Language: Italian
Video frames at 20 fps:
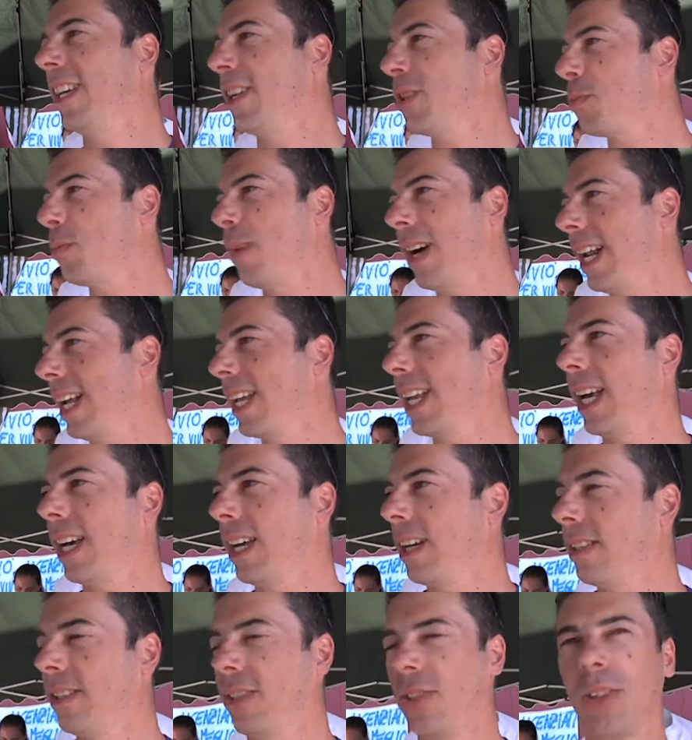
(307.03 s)

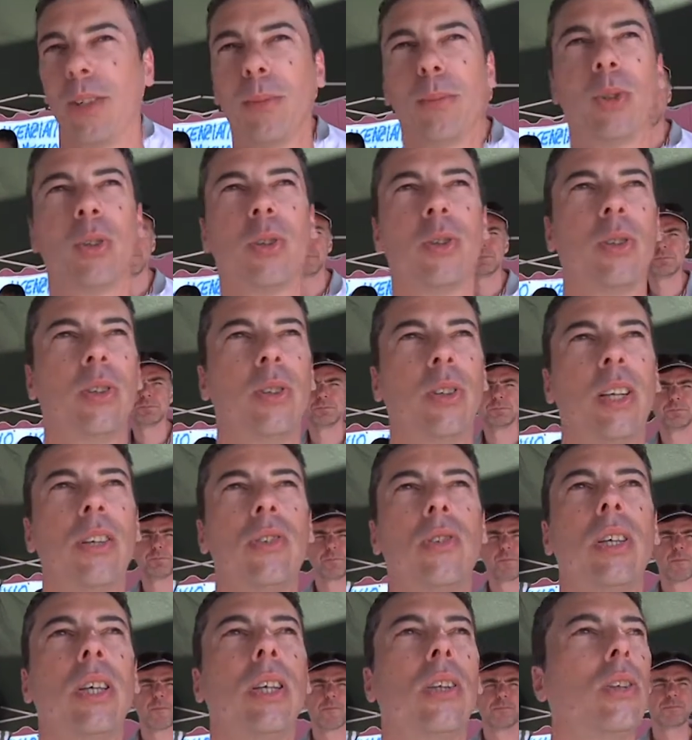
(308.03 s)
sbaraccare diciamo, il
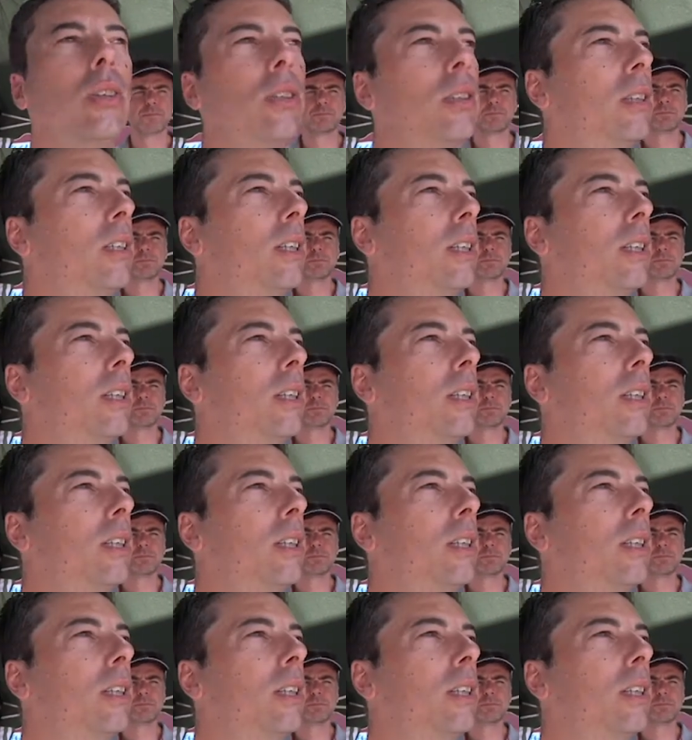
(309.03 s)
sito